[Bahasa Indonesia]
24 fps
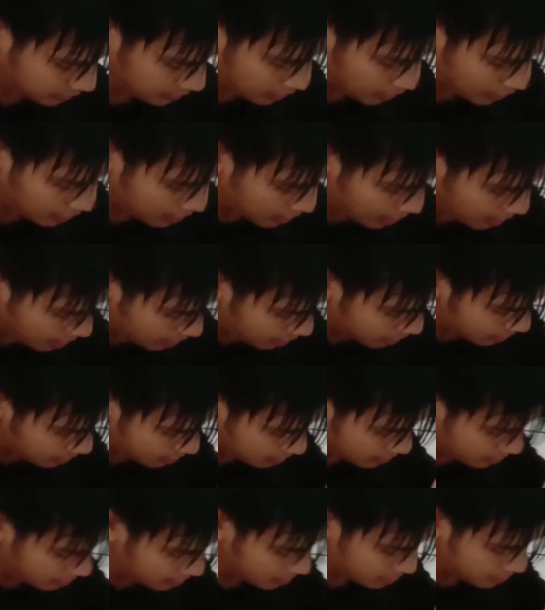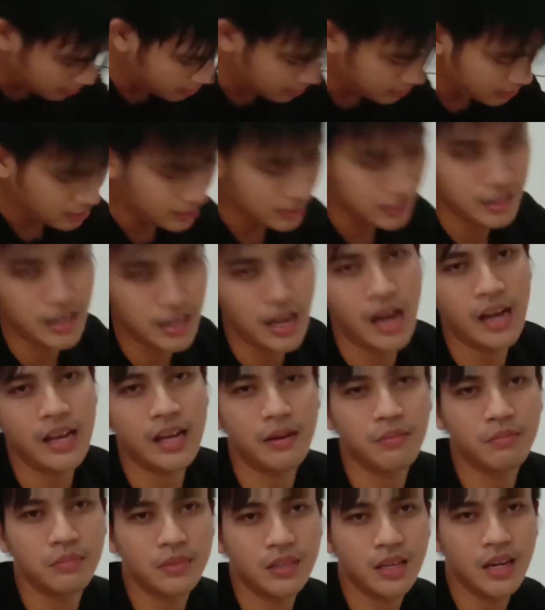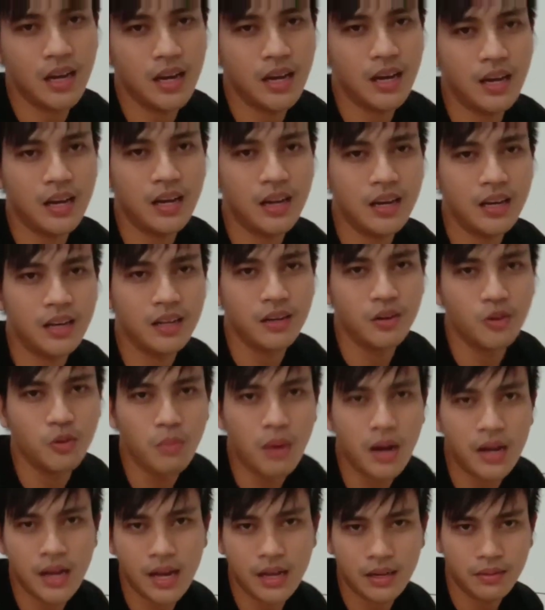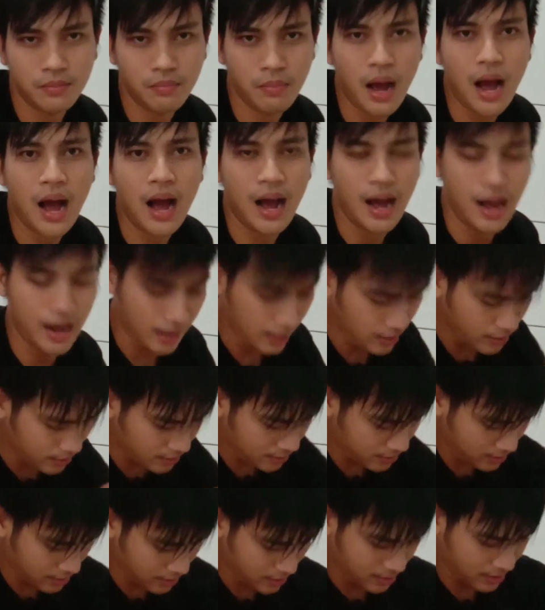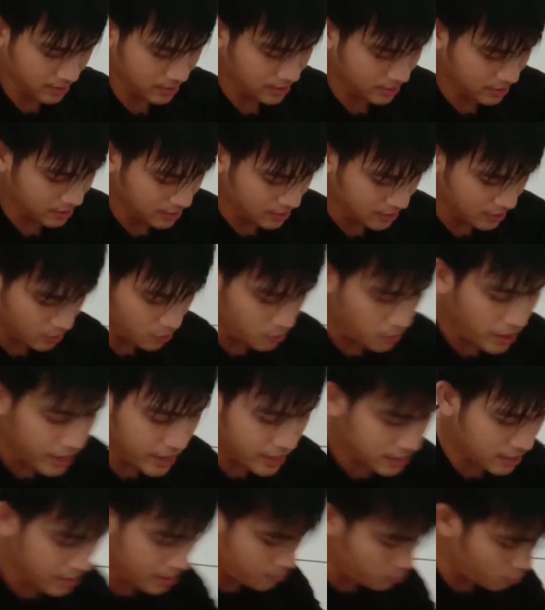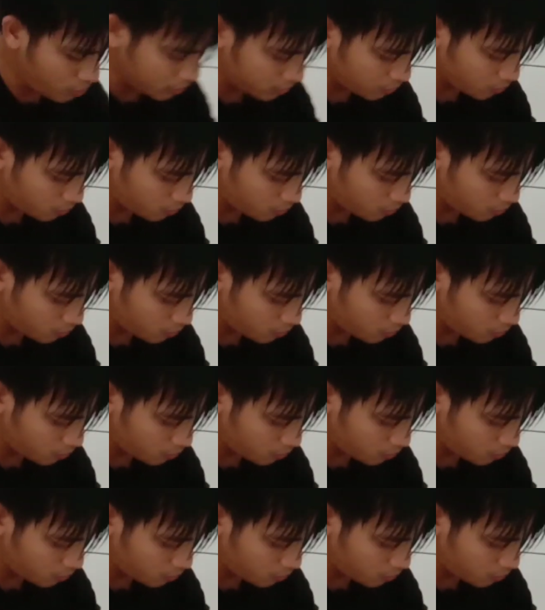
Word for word: karena ini ayamnya lumayan mahal lumayan lah buat